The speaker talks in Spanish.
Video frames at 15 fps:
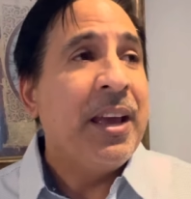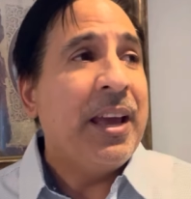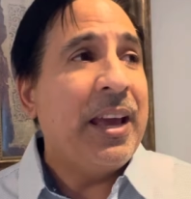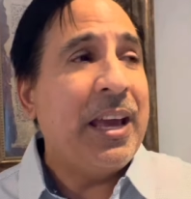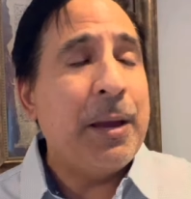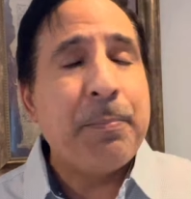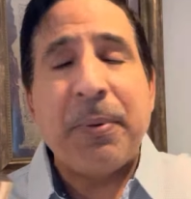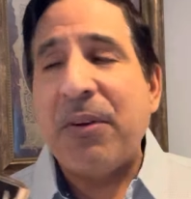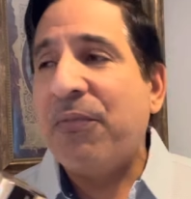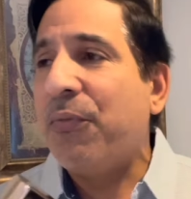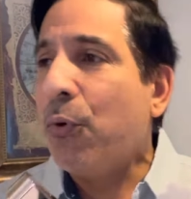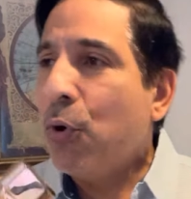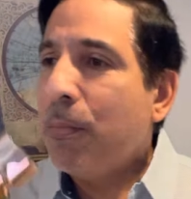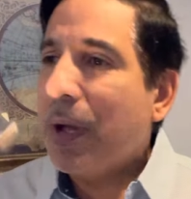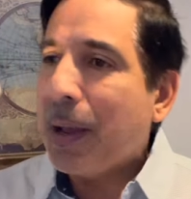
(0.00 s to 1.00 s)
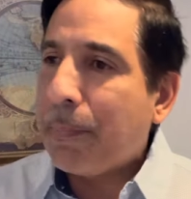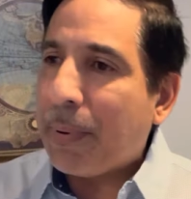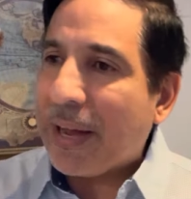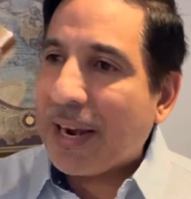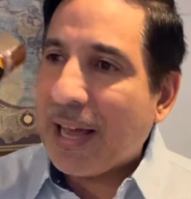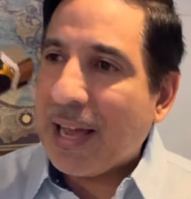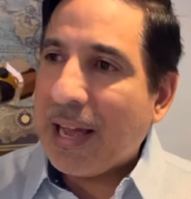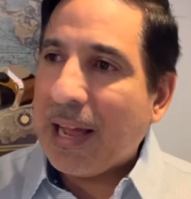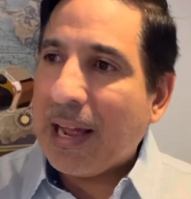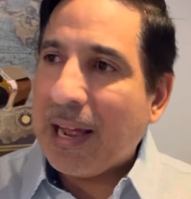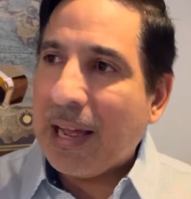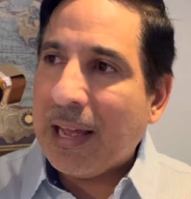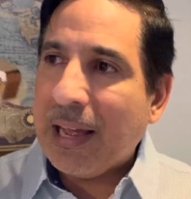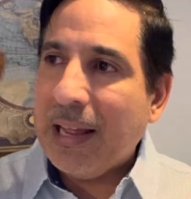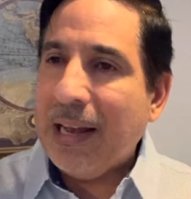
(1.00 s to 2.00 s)
eh, perfume
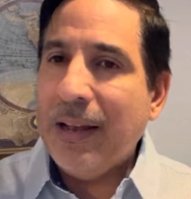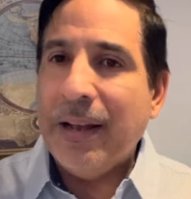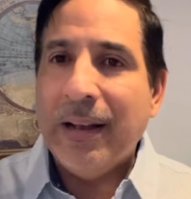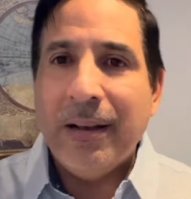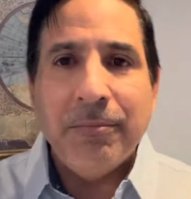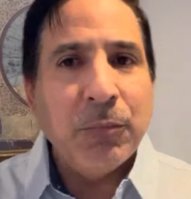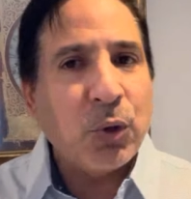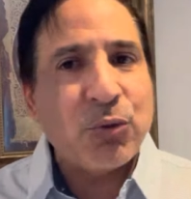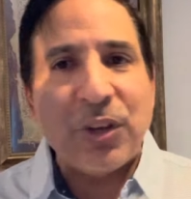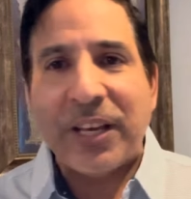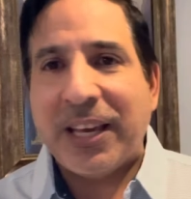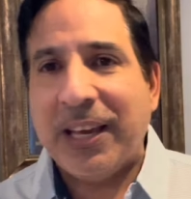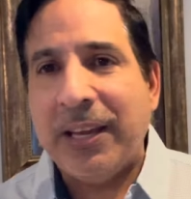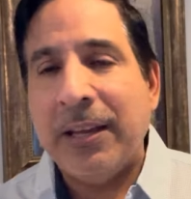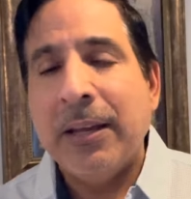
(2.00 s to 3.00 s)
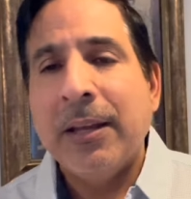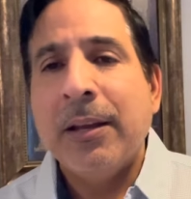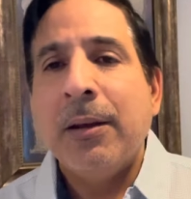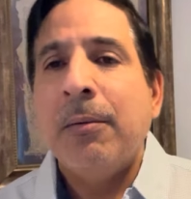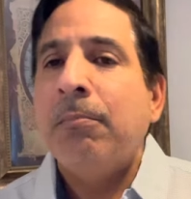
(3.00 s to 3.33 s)
para el no sé qué,